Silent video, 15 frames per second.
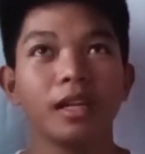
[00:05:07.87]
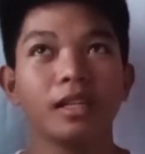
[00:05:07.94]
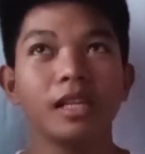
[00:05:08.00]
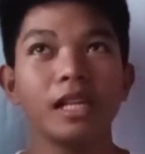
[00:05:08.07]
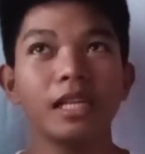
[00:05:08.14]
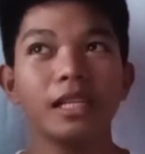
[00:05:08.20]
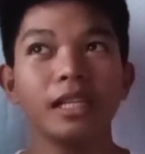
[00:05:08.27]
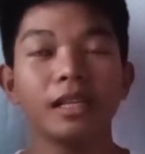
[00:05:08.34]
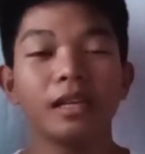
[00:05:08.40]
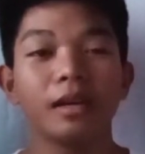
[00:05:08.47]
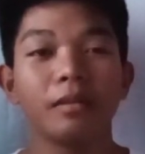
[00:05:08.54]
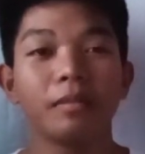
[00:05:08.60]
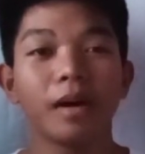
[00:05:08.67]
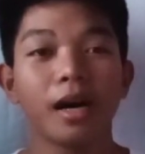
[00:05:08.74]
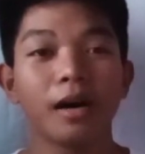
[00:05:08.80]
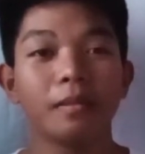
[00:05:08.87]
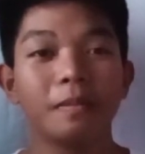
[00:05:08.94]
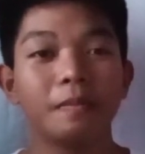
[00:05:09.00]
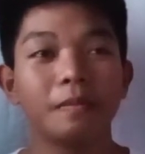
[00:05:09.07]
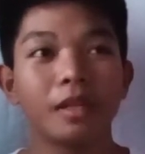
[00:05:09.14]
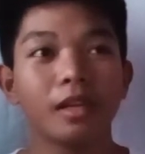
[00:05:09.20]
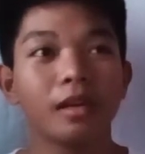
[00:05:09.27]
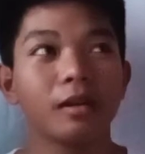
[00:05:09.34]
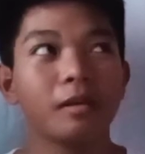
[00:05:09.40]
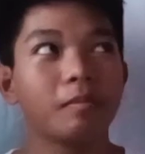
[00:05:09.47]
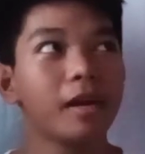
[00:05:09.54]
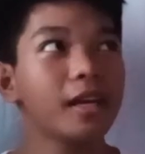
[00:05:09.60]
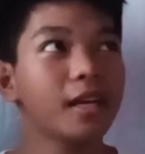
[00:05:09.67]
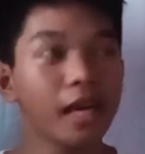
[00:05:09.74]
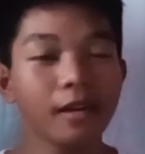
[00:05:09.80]
Nilin um,
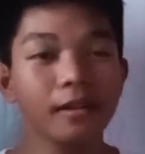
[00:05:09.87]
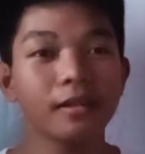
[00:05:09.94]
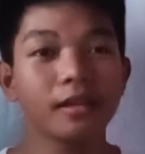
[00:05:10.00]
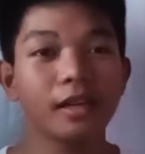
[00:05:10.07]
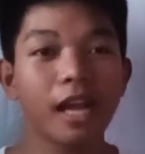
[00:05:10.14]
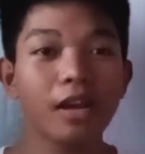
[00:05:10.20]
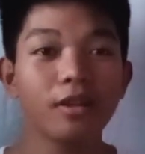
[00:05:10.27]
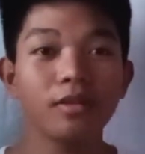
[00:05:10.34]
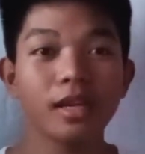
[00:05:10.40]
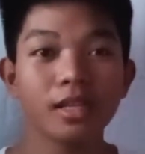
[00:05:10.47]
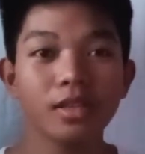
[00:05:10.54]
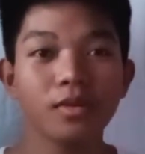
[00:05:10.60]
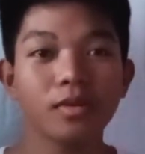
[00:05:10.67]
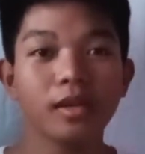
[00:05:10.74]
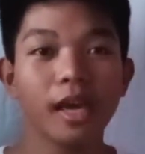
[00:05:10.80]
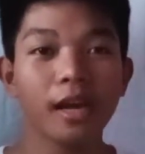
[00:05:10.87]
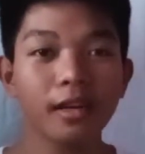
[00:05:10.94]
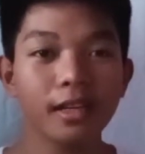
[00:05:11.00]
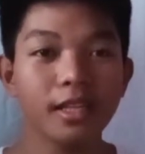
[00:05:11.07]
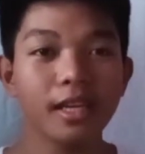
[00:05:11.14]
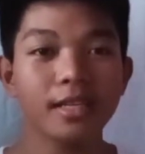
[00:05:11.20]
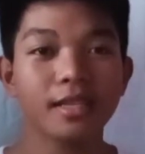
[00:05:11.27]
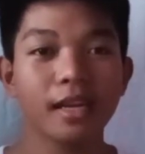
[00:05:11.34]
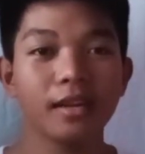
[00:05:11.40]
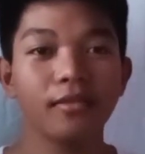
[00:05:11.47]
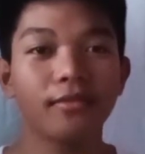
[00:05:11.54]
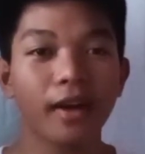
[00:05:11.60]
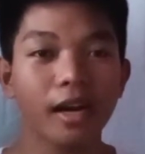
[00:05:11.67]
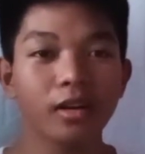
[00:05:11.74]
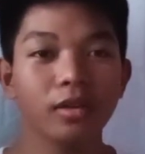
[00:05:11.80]
may care lalo na yung care niya sa
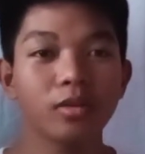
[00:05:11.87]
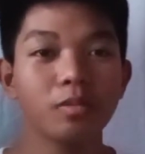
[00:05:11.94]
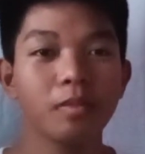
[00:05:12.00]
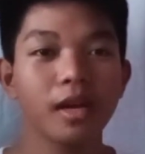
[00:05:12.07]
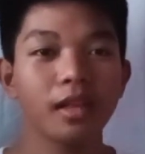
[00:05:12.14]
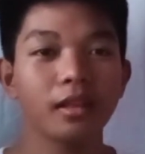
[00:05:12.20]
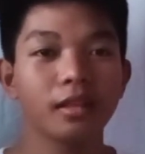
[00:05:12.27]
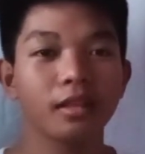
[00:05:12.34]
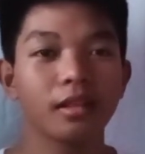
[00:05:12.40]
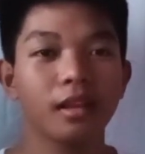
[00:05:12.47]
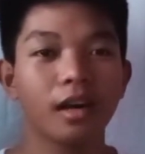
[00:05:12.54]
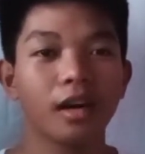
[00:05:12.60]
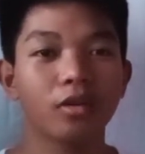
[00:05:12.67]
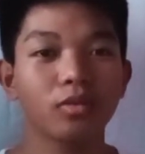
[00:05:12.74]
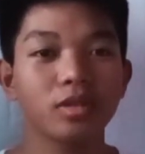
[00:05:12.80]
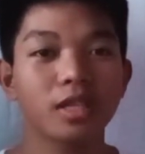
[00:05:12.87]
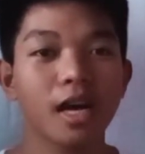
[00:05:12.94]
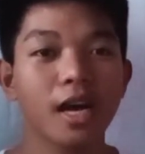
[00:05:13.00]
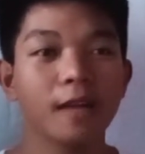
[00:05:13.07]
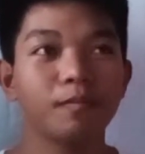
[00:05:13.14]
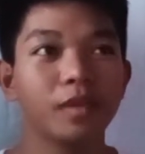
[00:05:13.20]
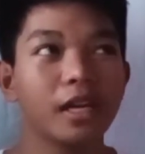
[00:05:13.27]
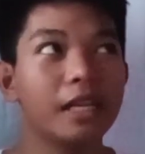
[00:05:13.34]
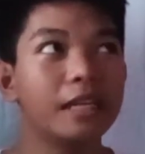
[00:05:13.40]
environment na kung saan